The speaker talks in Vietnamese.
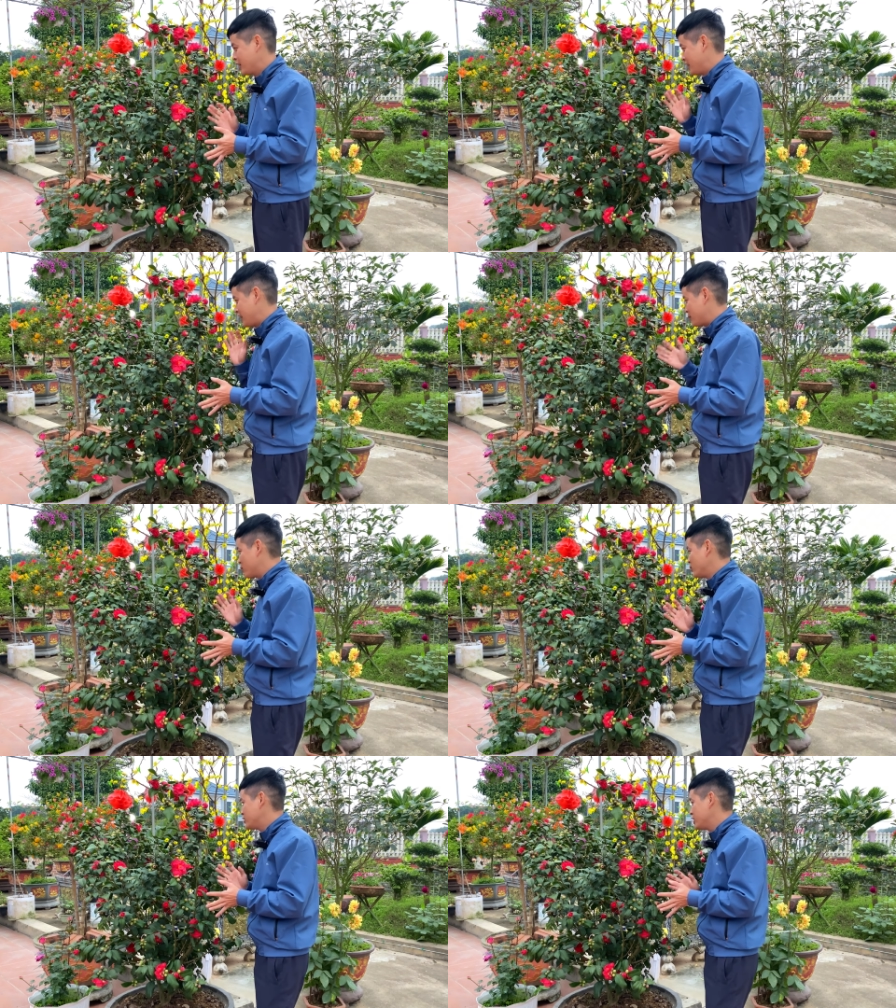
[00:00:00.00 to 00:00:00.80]
Em
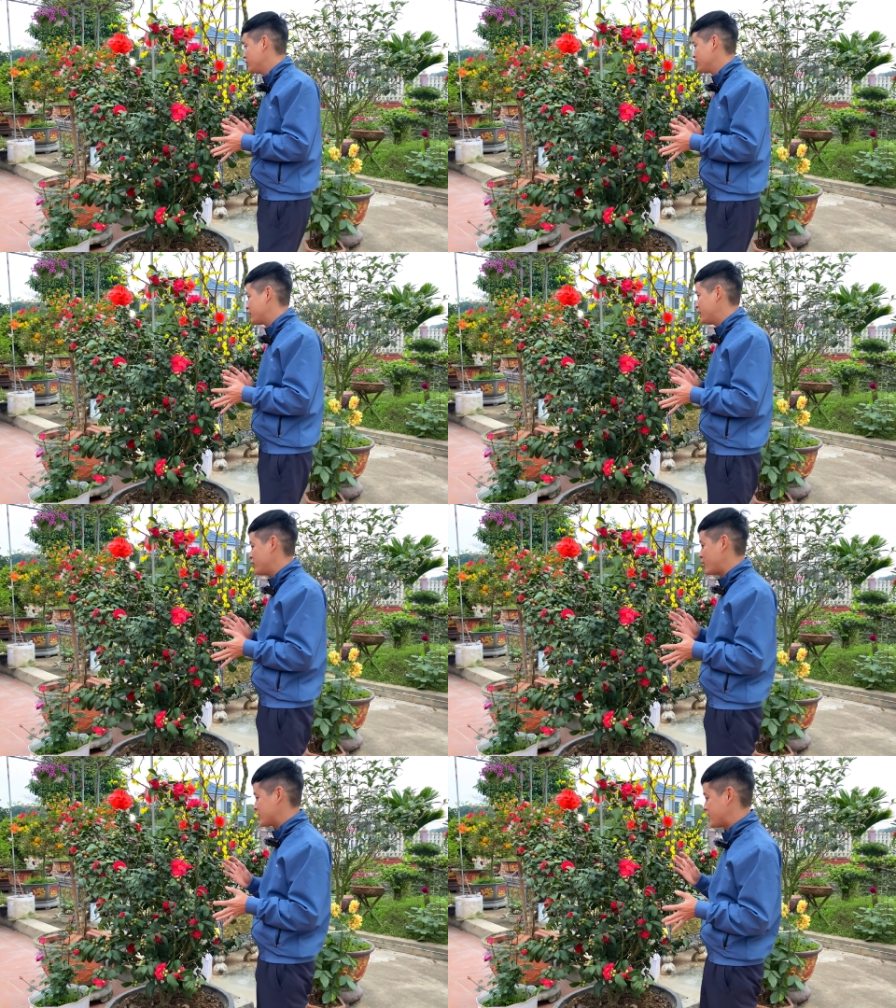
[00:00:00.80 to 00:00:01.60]
cũng chơi cây
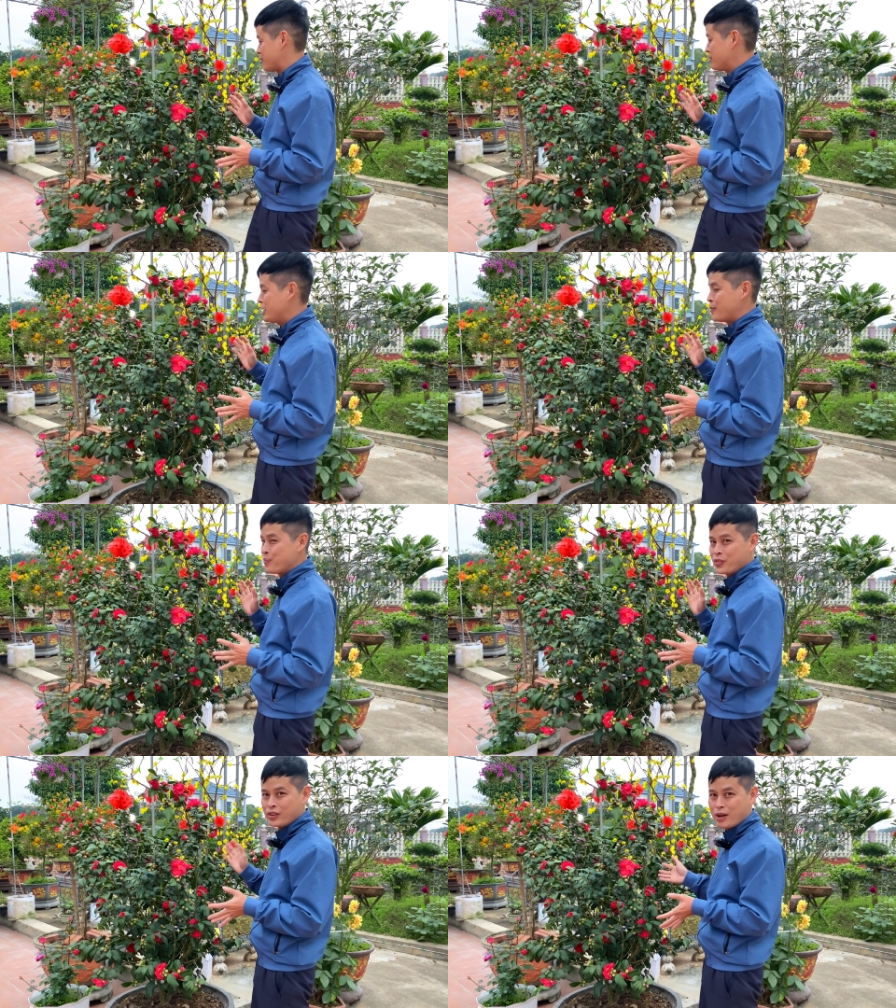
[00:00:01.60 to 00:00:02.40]
hoa trà mi
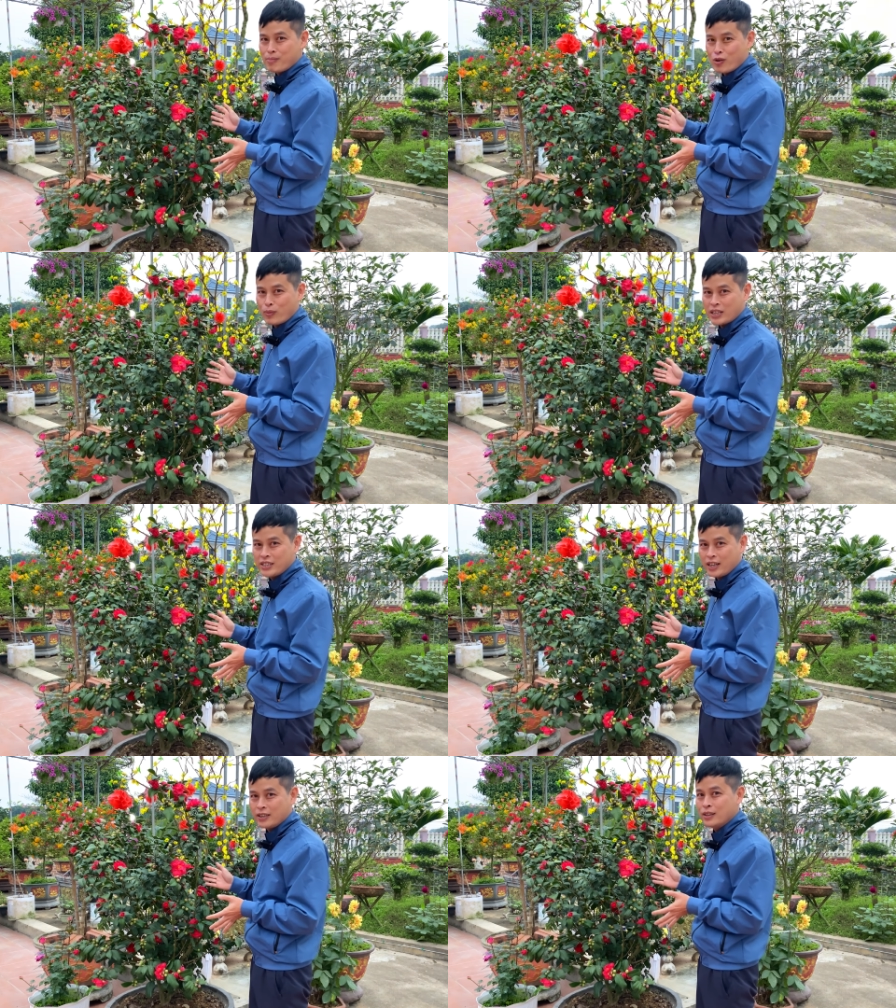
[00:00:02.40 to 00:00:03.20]
thâm hồng bát
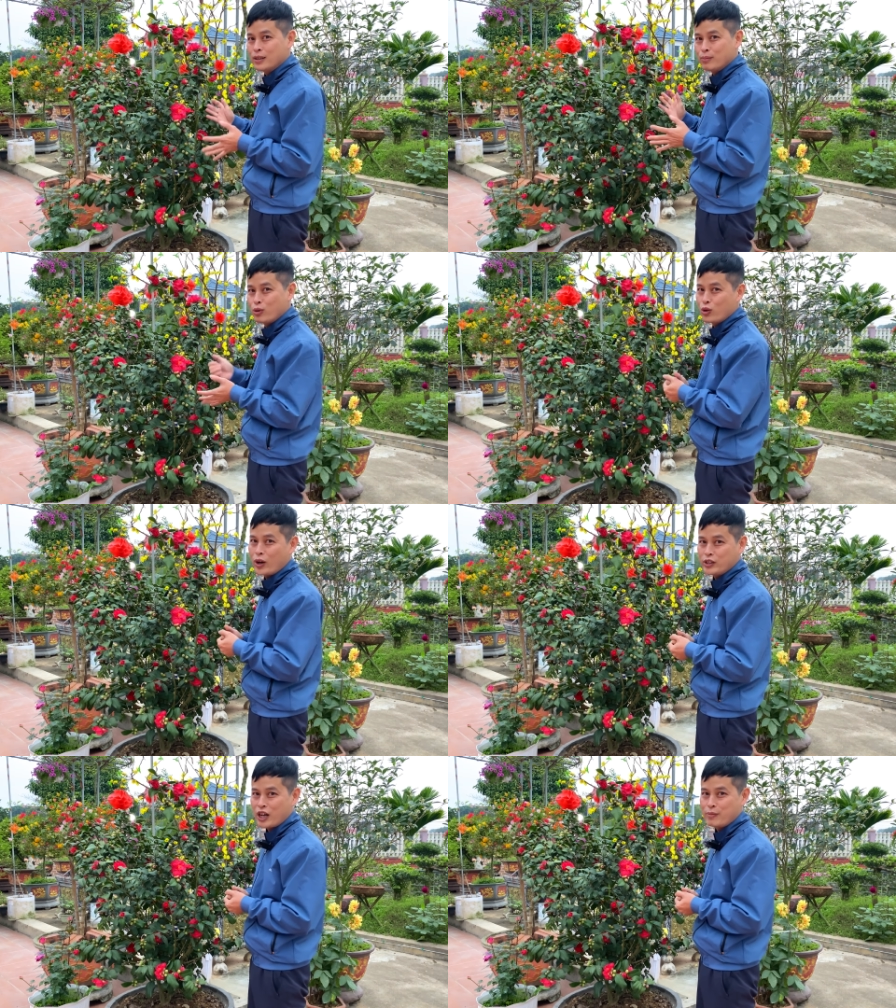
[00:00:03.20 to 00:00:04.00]
diện, một
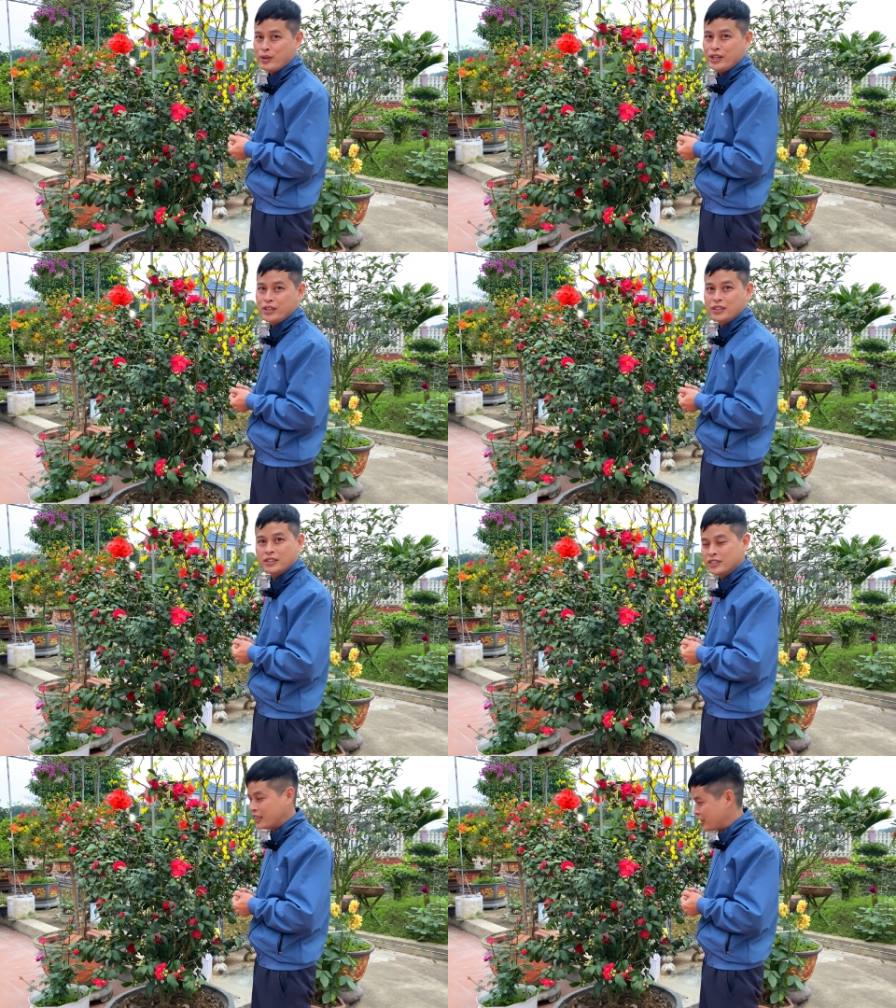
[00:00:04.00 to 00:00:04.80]
loại trà mi
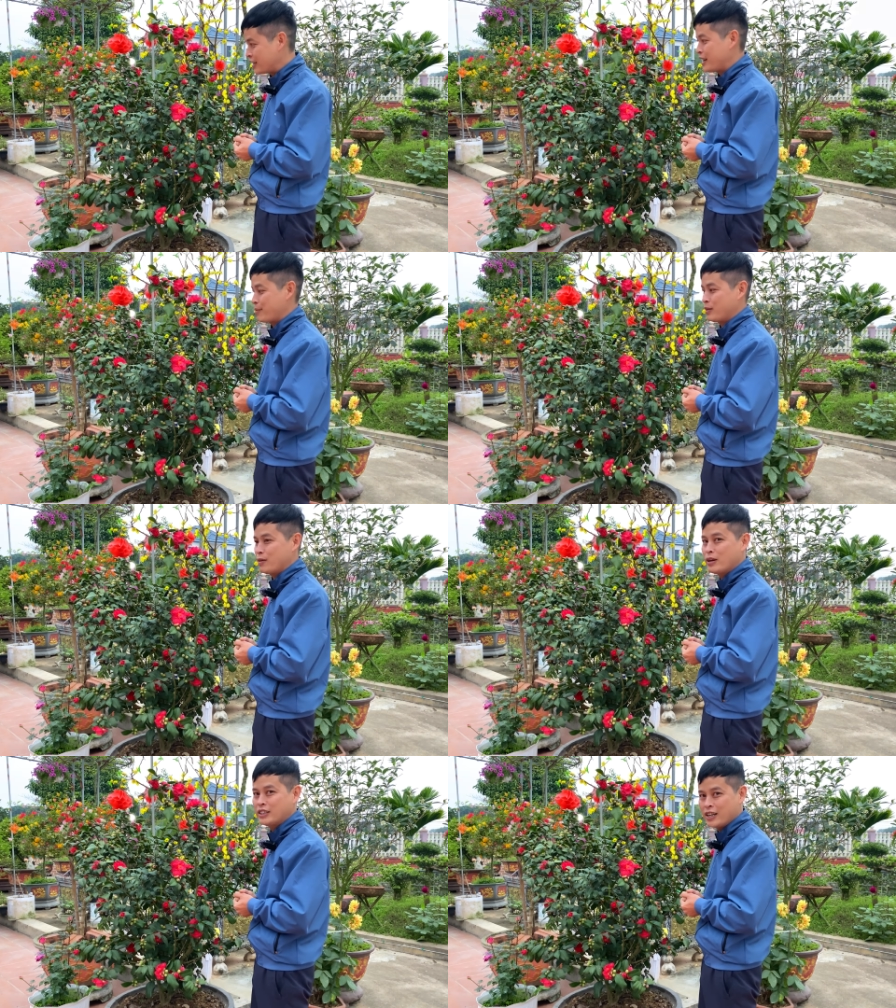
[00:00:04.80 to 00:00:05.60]
rất là đẹp các
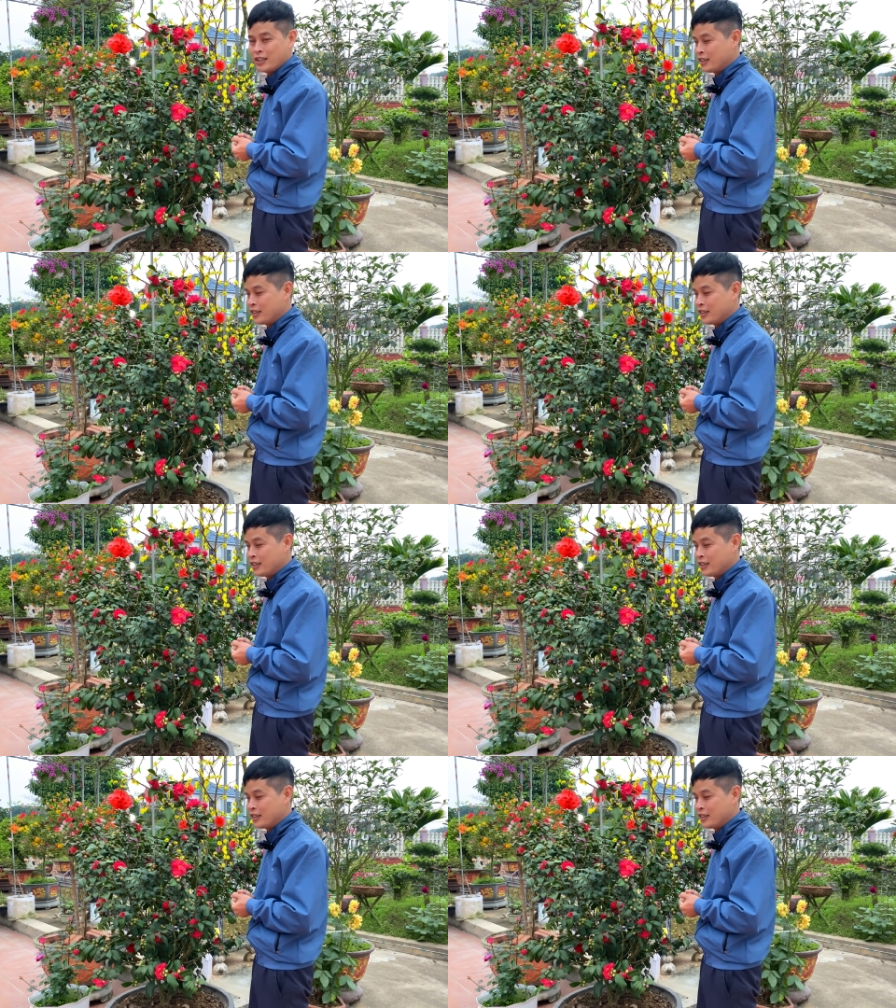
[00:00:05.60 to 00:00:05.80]
bác nhé.